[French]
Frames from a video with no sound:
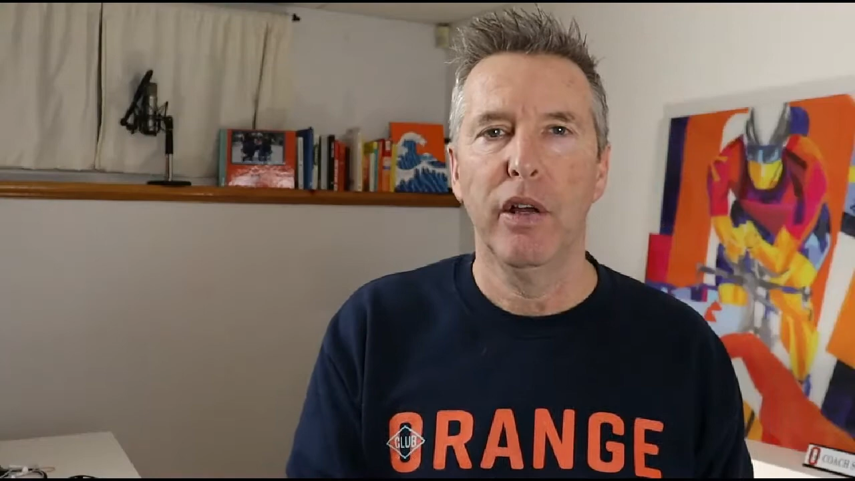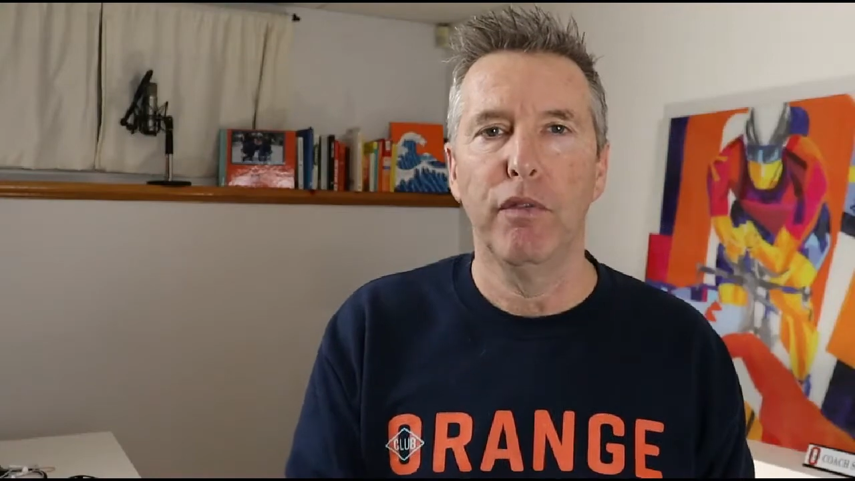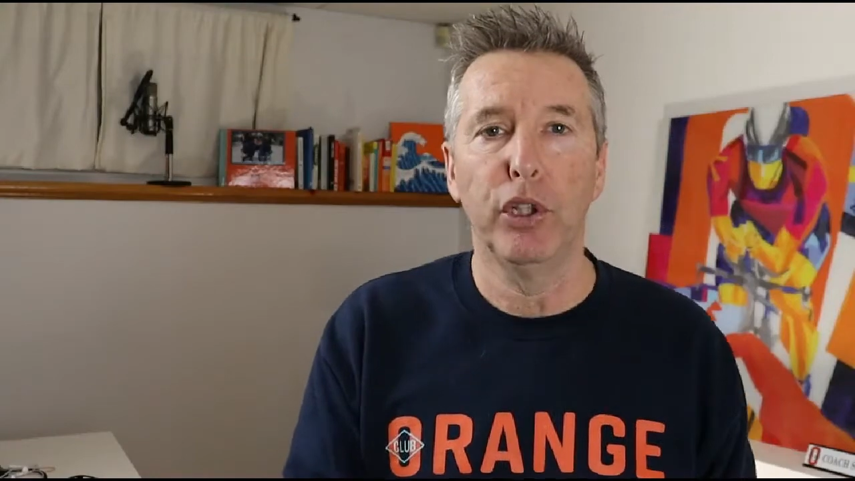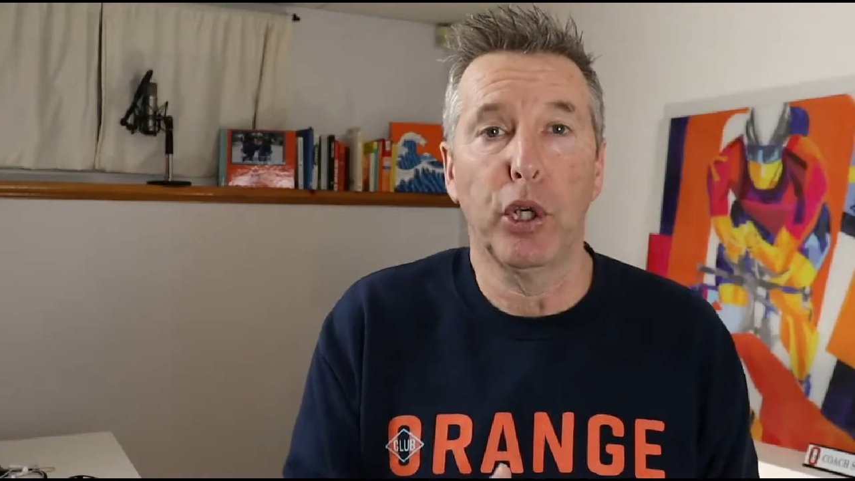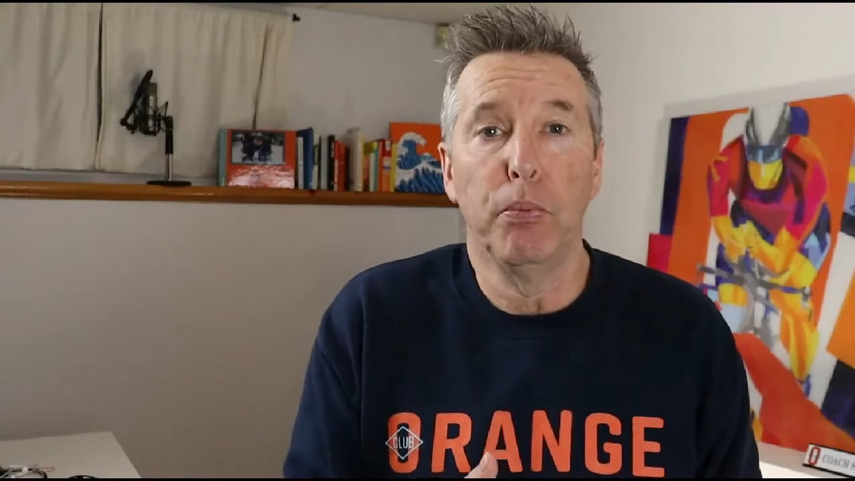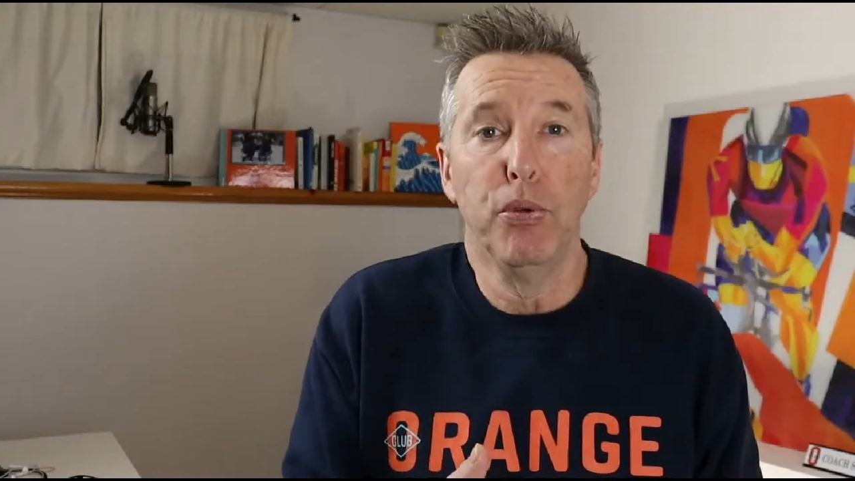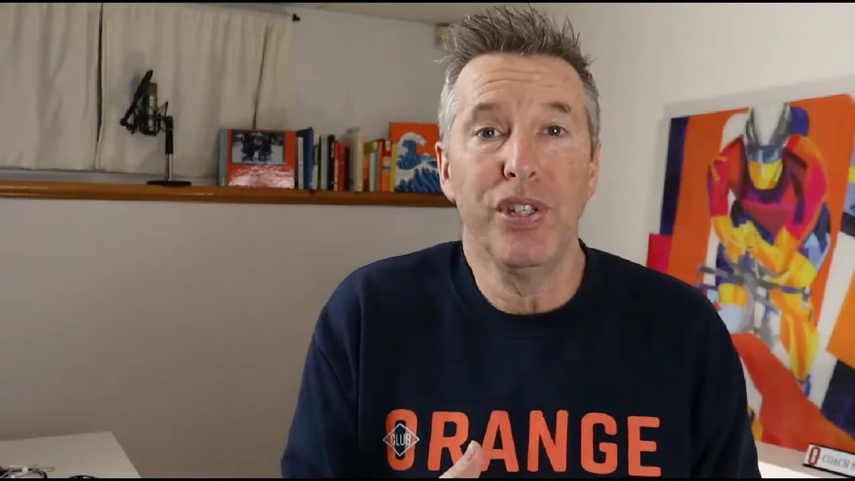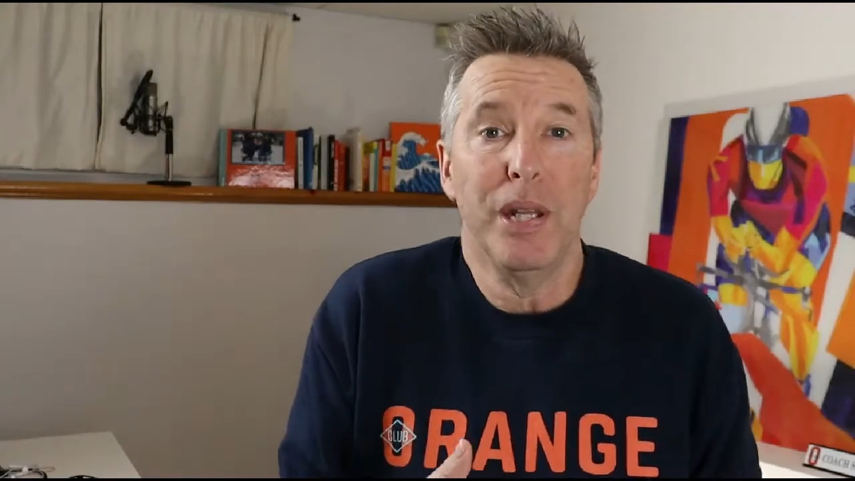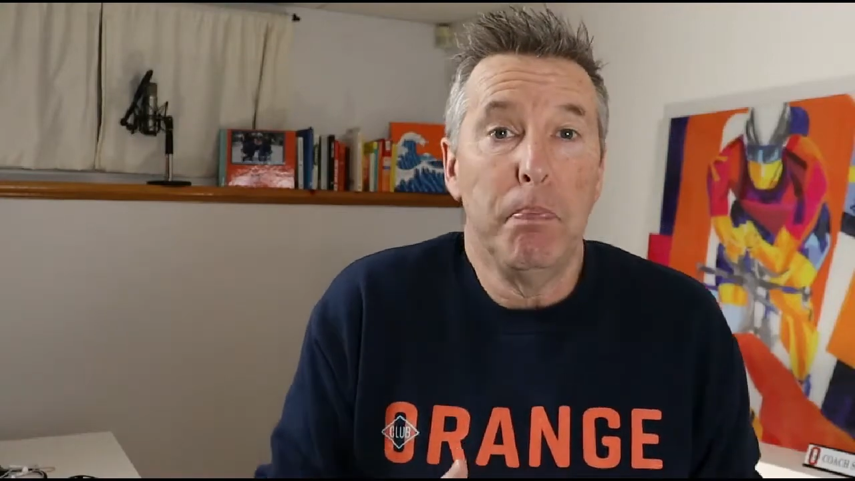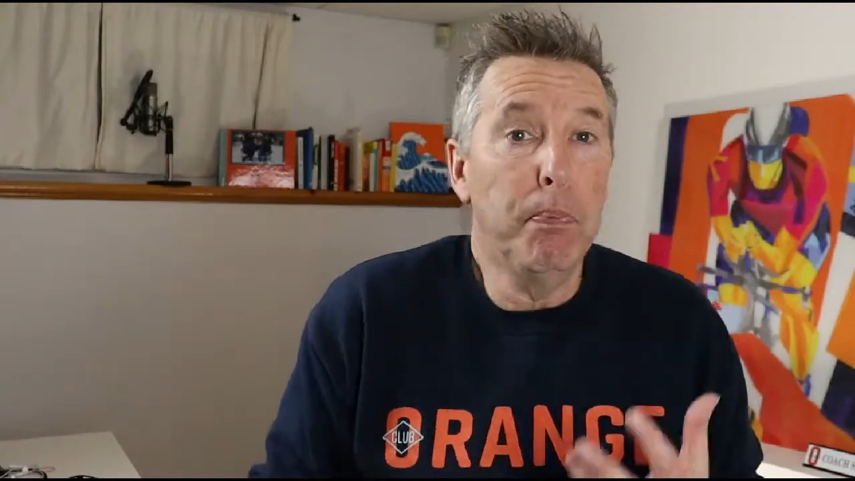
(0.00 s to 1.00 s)
Votre but,
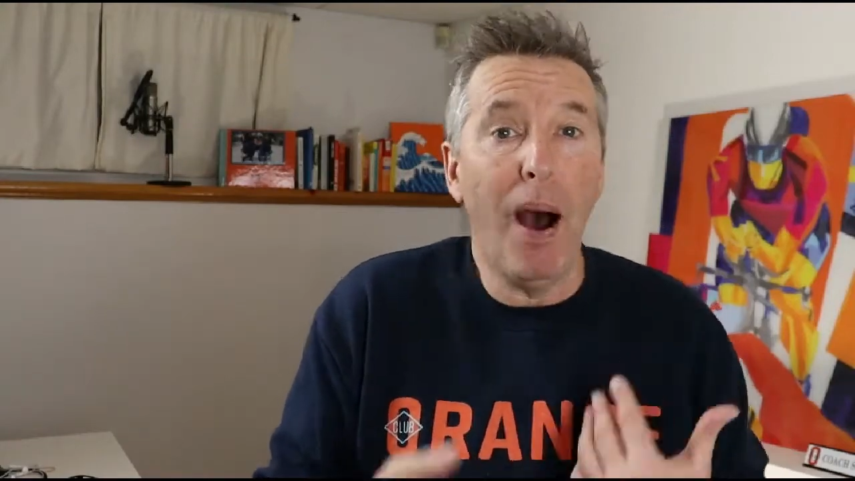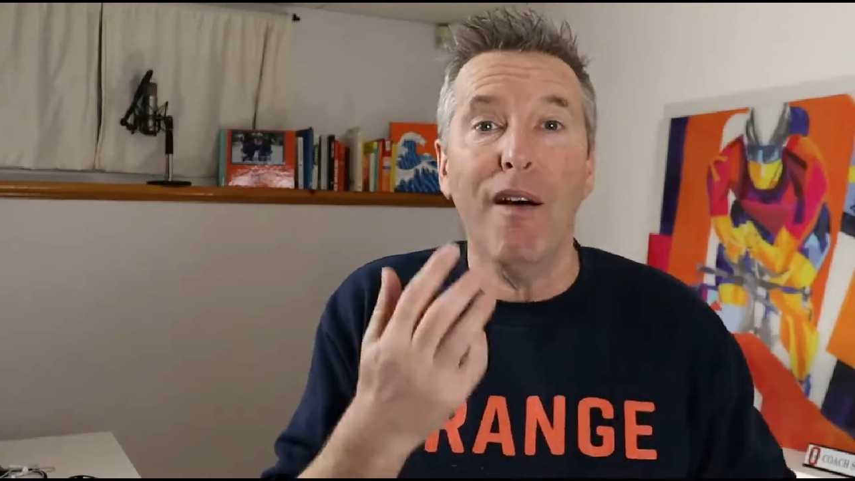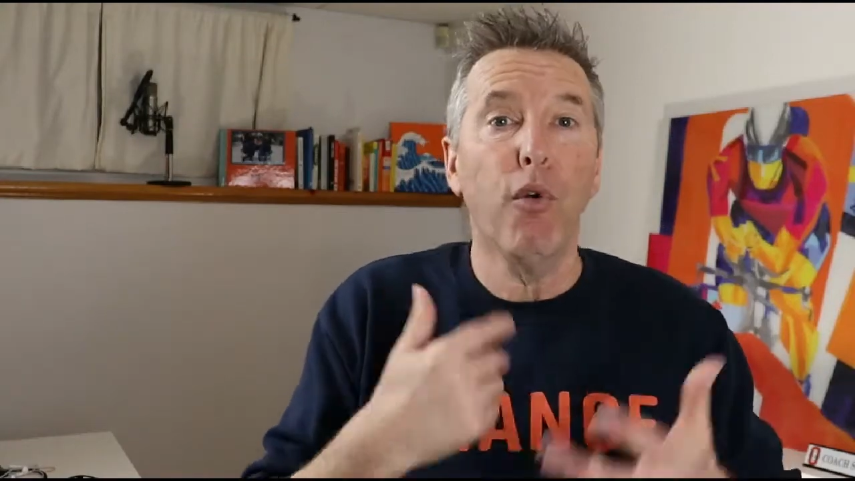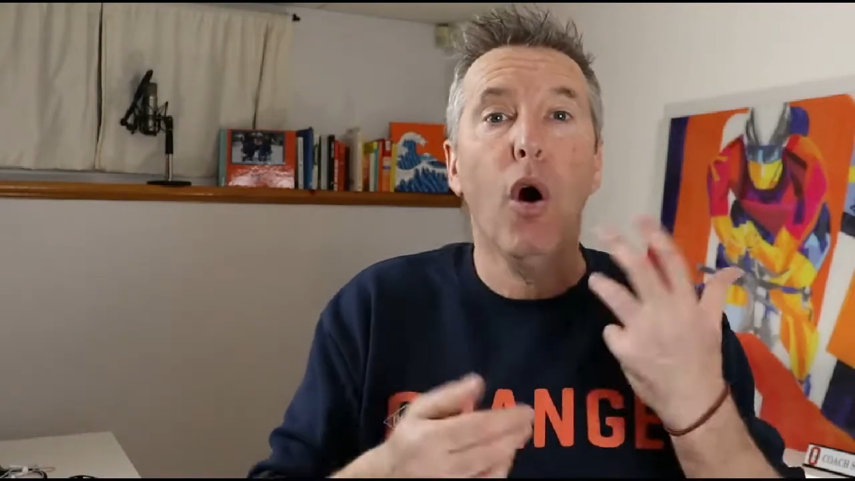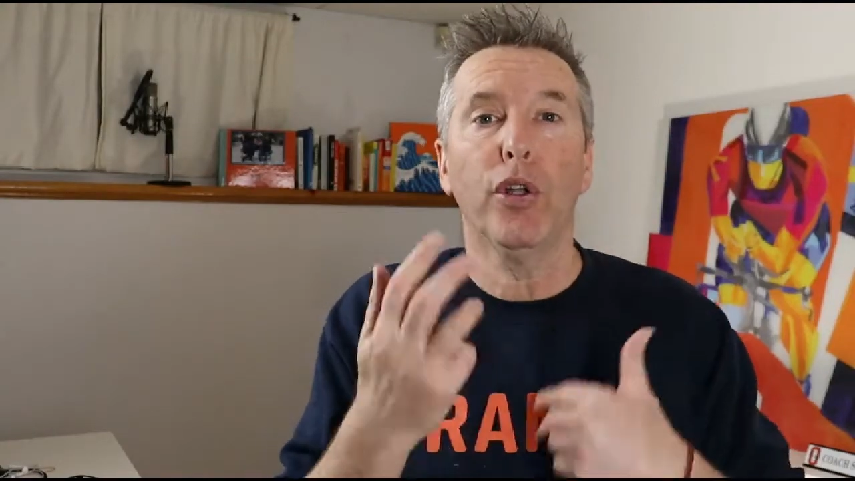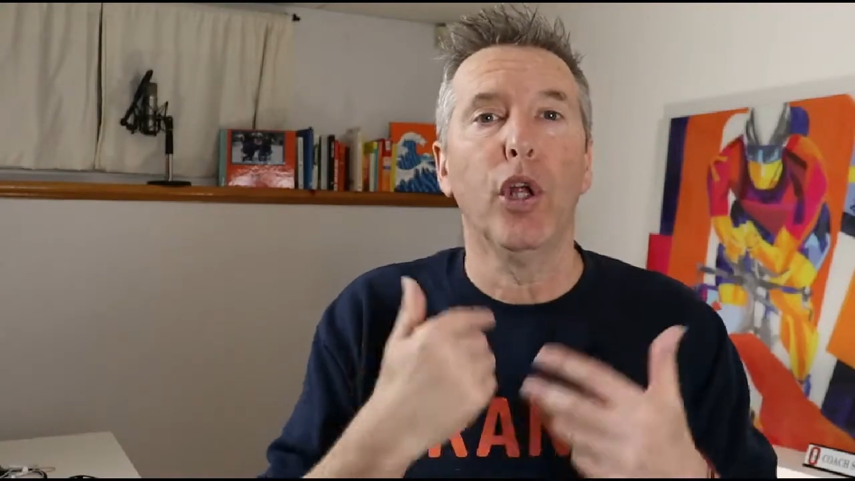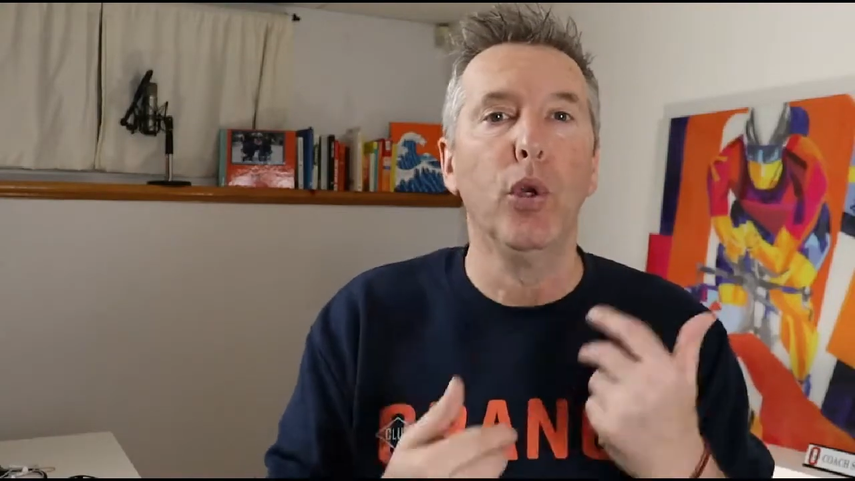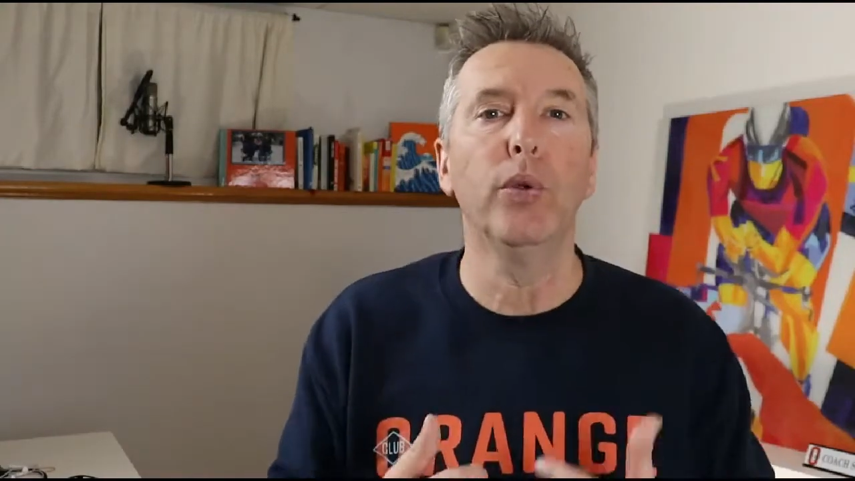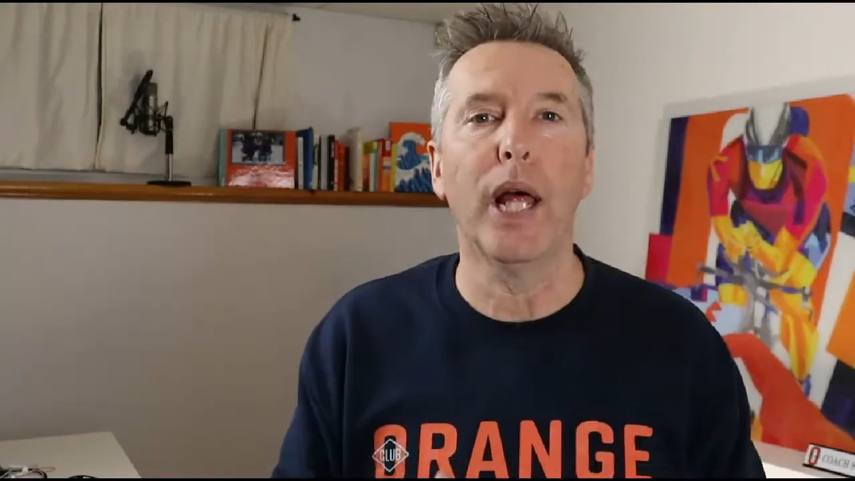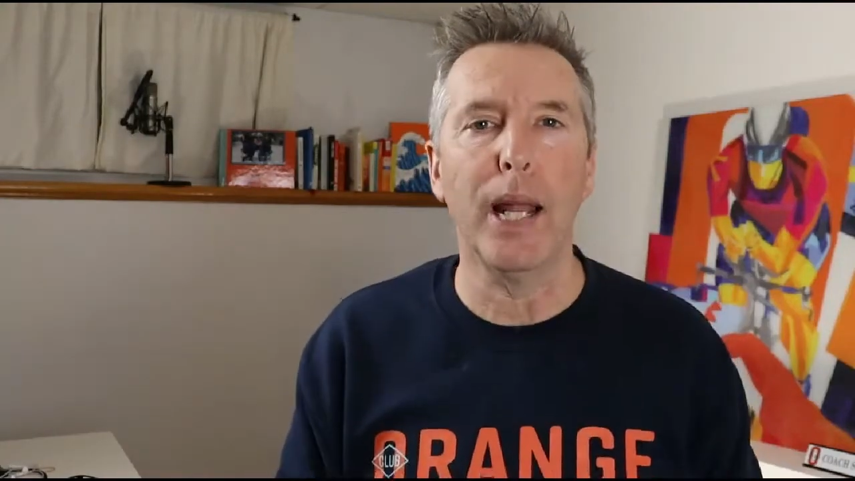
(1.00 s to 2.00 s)
c'est de ne pas avoir de
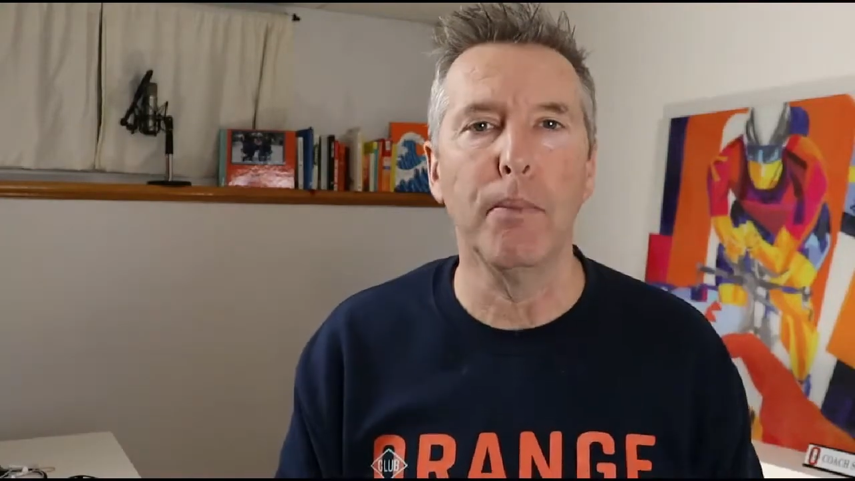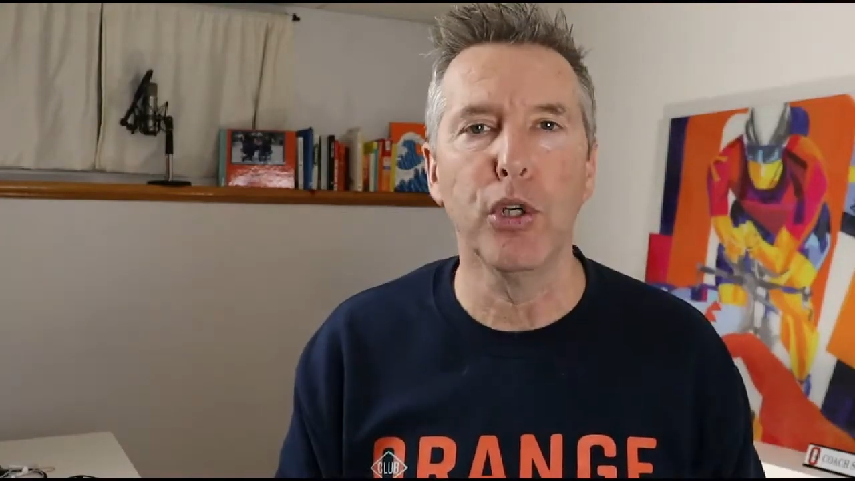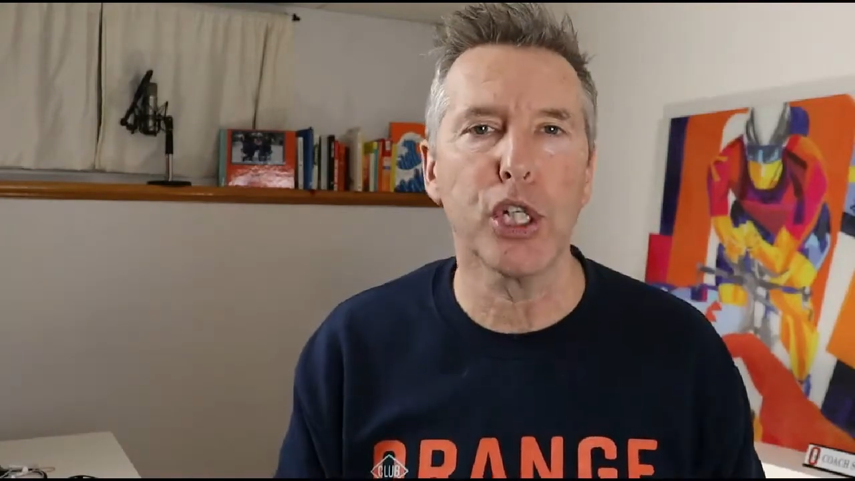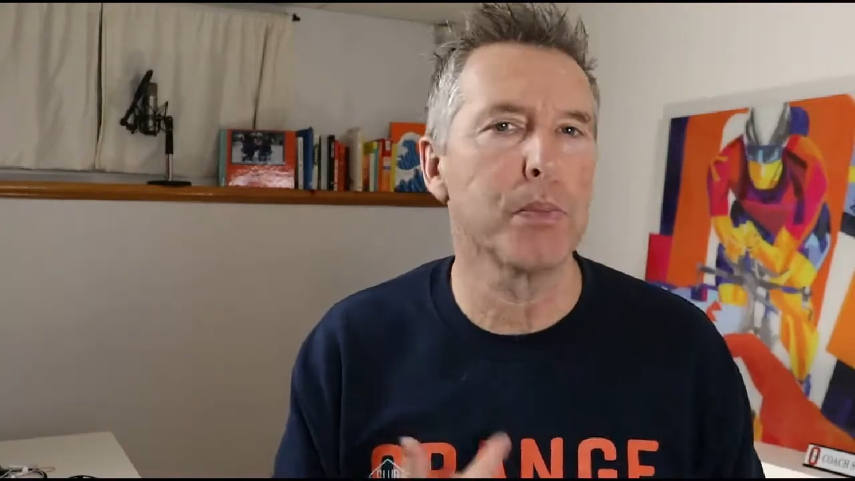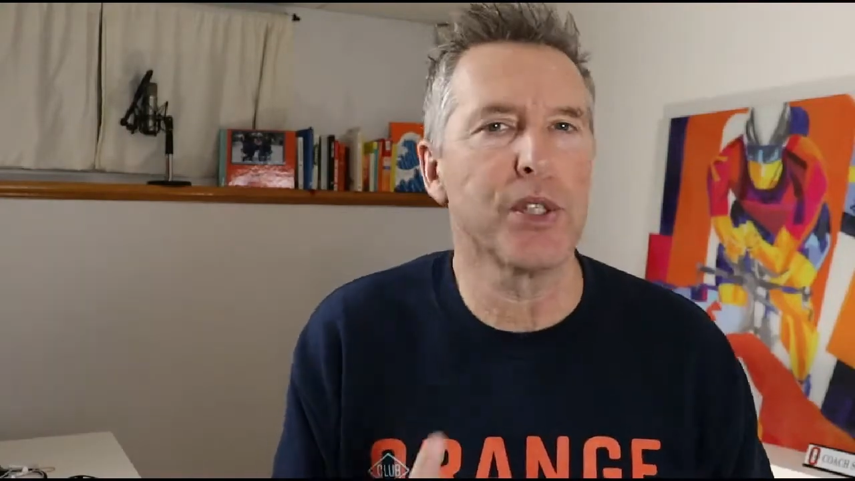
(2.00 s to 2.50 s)
l'eau dans la bouche,